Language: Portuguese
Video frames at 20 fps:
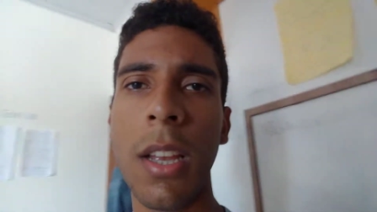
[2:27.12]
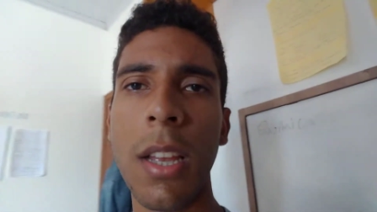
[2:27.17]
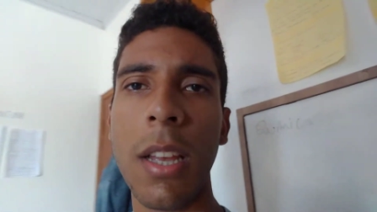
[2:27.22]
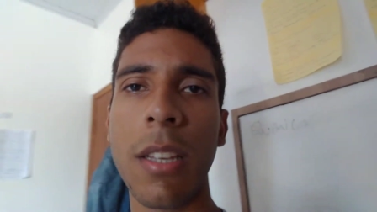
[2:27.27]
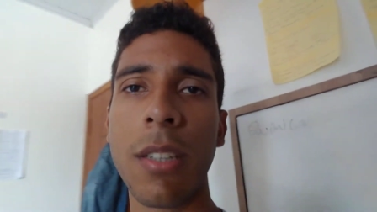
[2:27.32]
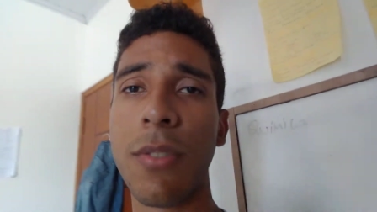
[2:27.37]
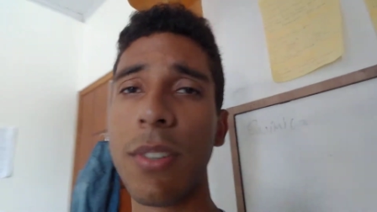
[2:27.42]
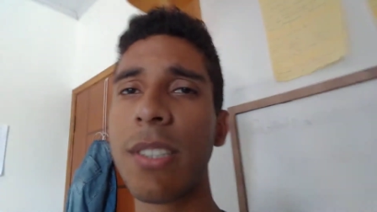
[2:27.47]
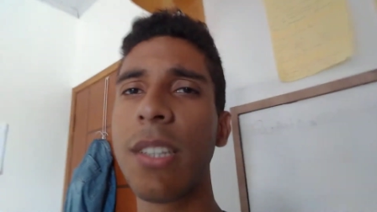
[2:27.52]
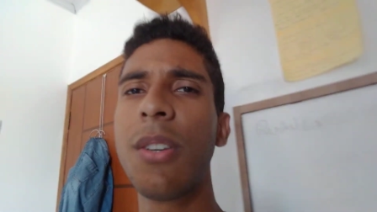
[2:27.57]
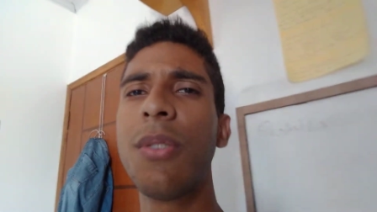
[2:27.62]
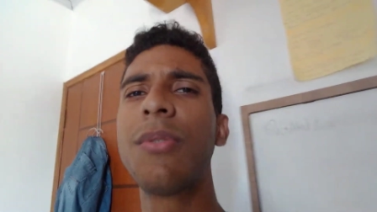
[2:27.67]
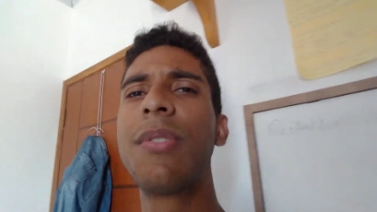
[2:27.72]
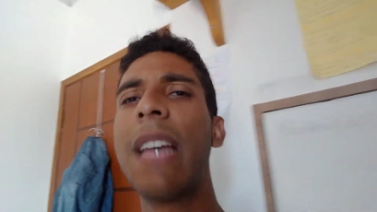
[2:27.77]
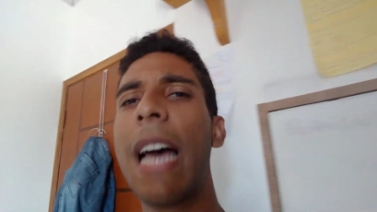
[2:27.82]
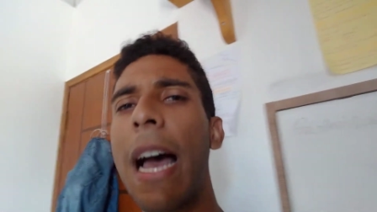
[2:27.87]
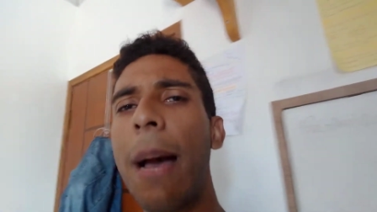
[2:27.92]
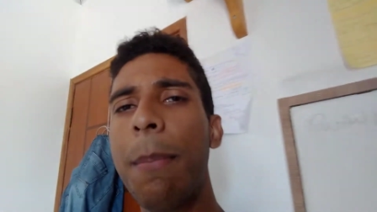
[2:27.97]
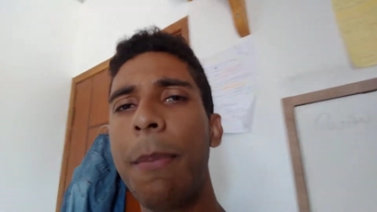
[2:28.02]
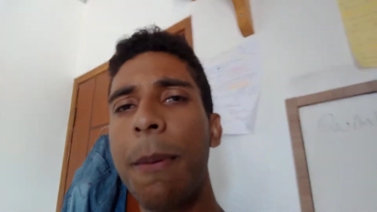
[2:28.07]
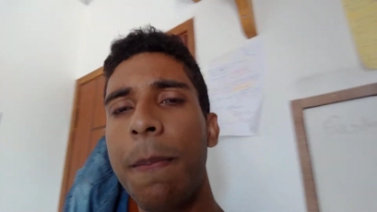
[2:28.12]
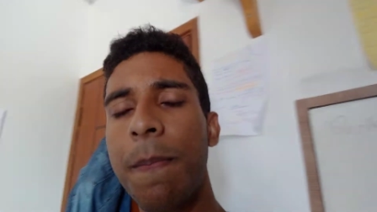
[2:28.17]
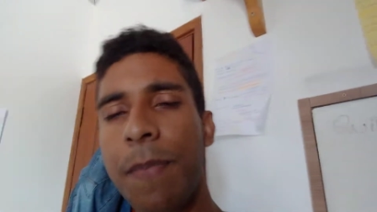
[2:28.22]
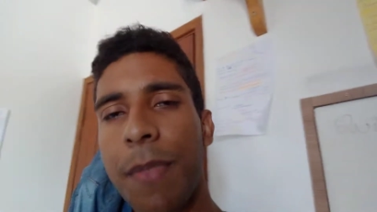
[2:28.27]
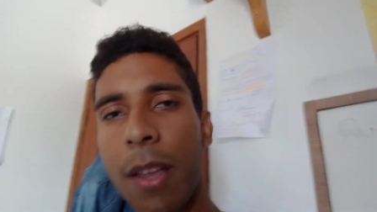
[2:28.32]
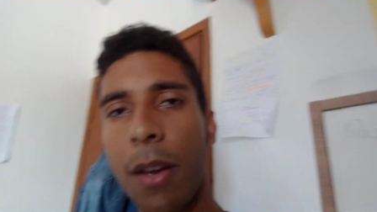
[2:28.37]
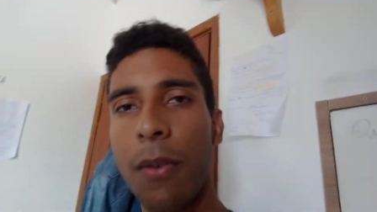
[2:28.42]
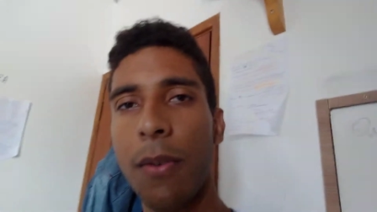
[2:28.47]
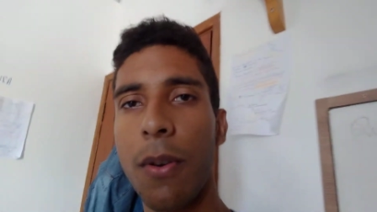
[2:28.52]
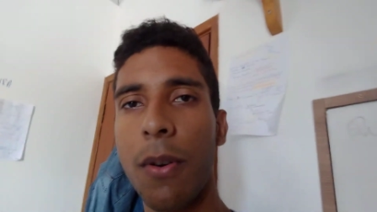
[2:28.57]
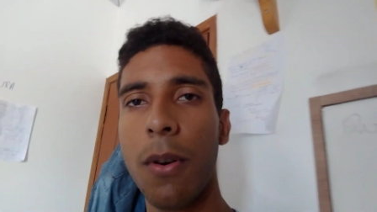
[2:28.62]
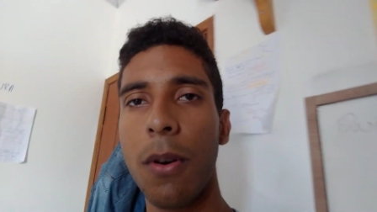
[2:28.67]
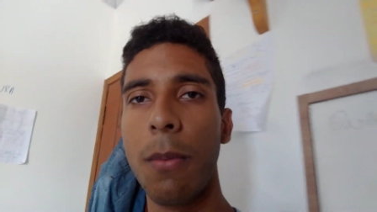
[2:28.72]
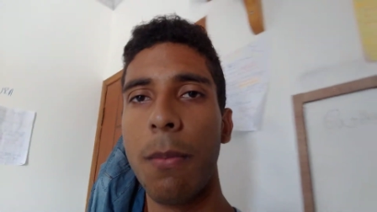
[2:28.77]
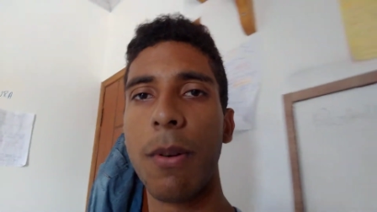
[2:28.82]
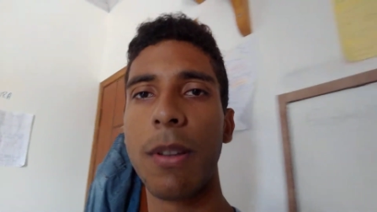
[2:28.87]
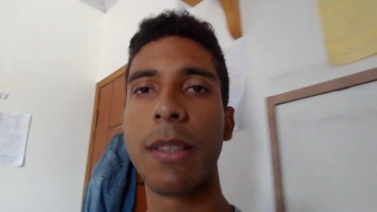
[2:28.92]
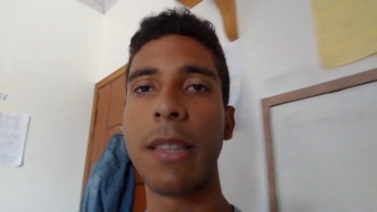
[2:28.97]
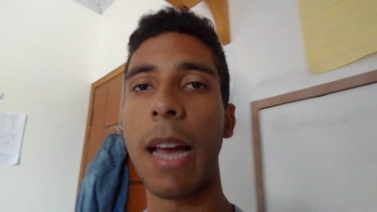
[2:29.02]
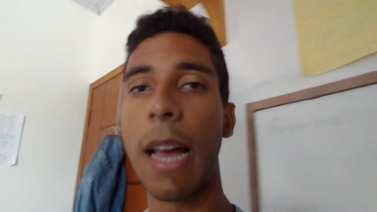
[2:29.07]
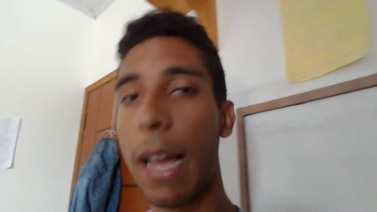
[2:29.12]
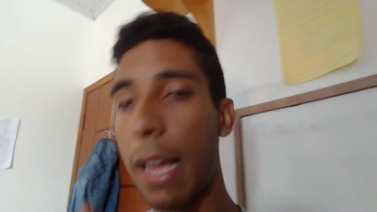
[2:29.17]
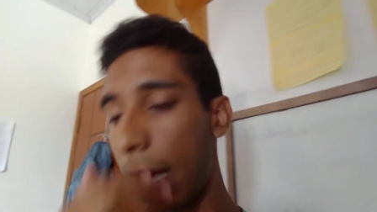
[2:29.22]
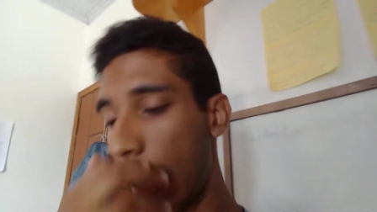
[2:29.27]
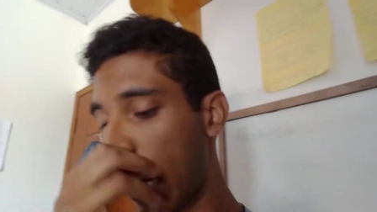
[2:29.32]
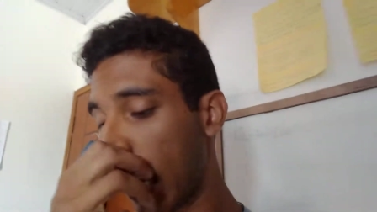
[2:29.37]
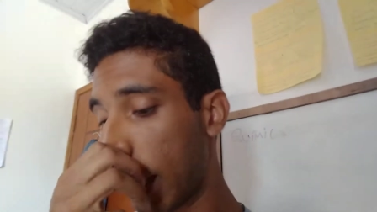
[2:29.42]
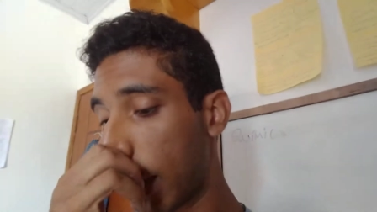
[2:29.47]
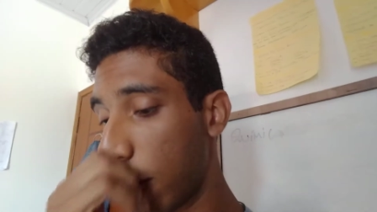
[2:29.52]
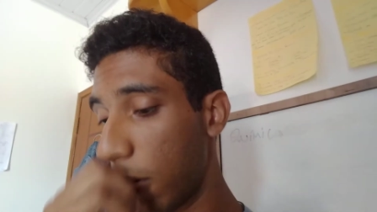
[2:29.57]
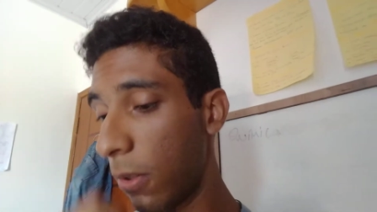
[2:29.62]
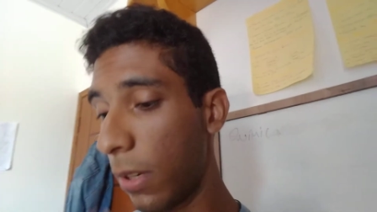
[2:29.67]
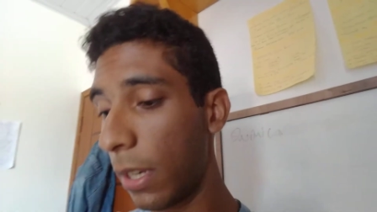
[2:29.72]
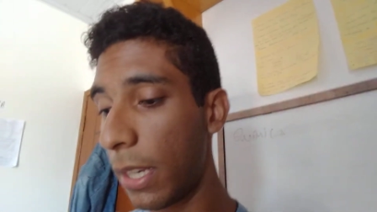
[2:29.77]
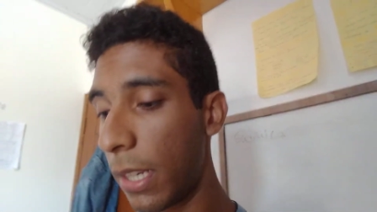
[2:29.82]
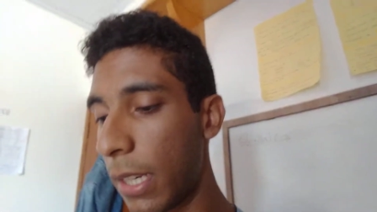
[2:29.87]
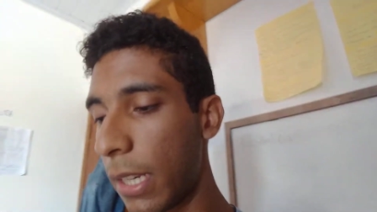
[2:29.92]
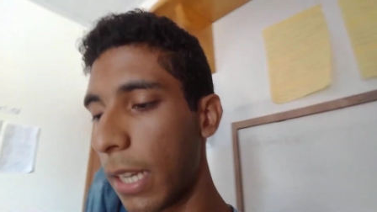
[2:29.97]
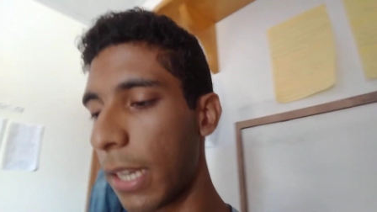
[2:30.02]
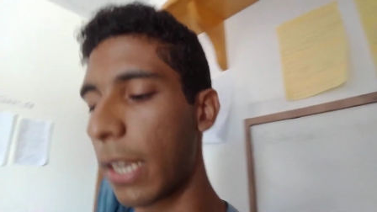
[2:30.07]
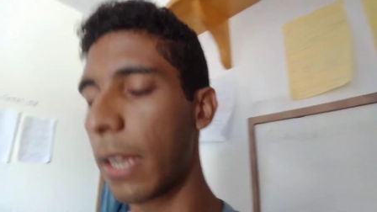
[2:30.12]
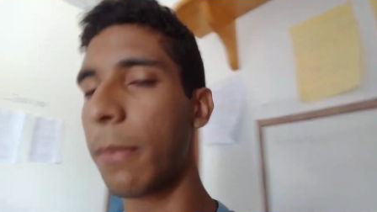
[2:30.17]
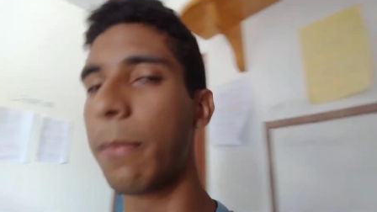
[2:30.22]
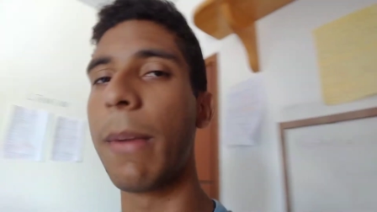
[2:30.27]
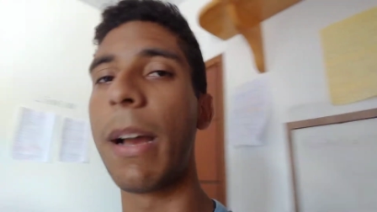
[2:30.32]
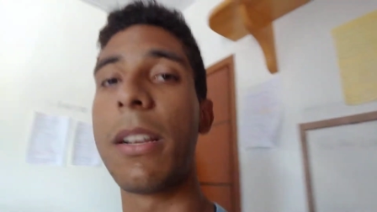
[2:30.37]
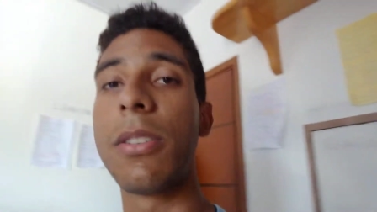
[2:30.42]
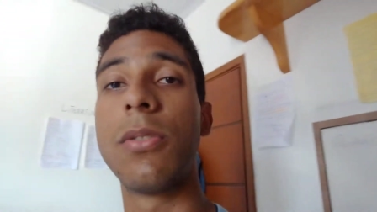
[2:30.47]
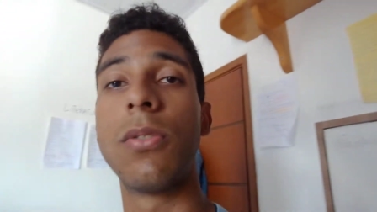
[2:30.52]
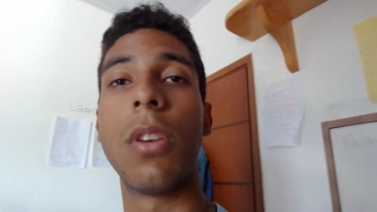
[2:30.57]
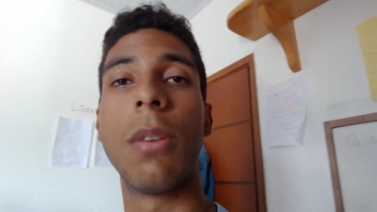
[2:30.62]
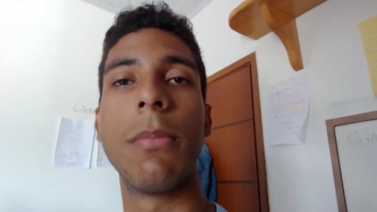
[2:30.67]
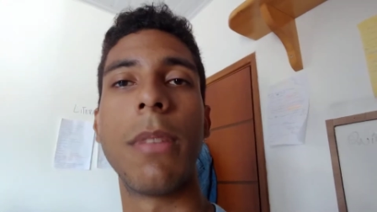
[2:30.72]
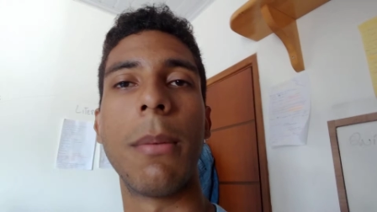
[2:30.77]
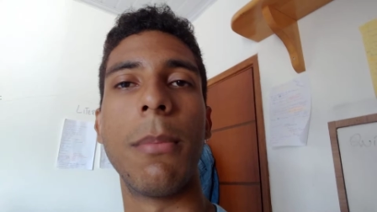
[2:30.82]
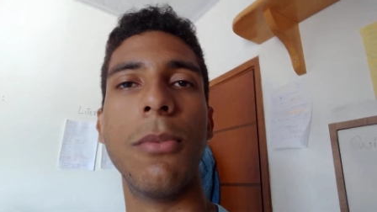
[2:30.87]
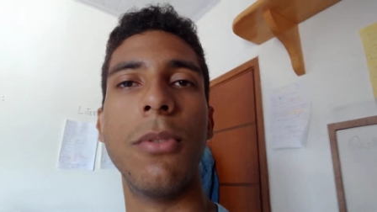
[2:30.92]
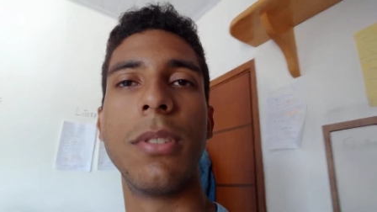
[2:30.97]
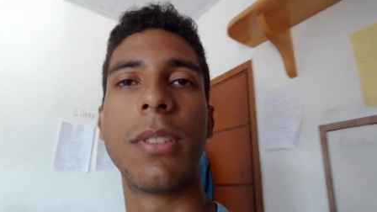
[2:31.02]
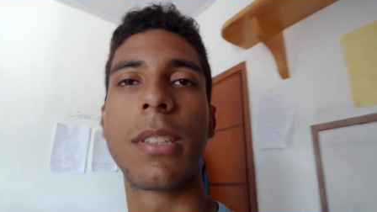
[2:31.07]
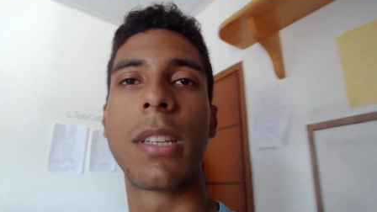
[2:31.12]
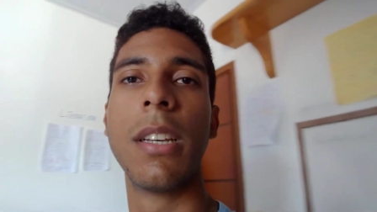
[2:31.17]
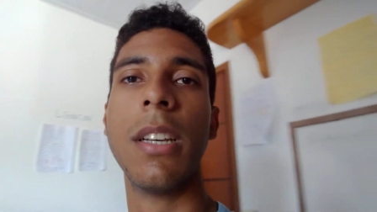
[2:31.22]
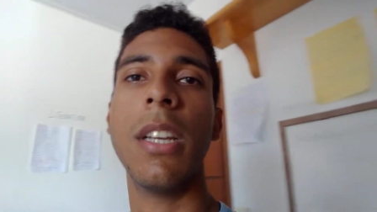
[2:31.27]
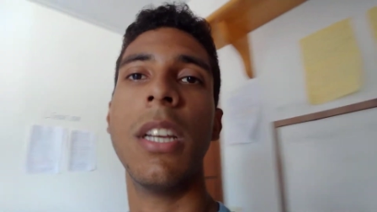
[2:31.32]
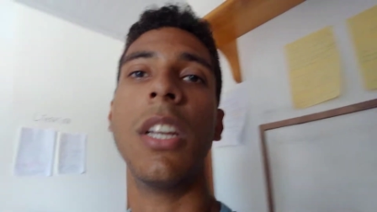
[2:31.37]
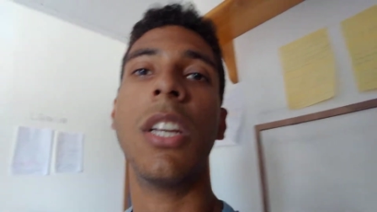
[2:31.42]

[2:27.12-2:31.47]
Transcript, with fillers: Se você não sabe, eu vou botar aqui no link, aqui embaixo o nome da música,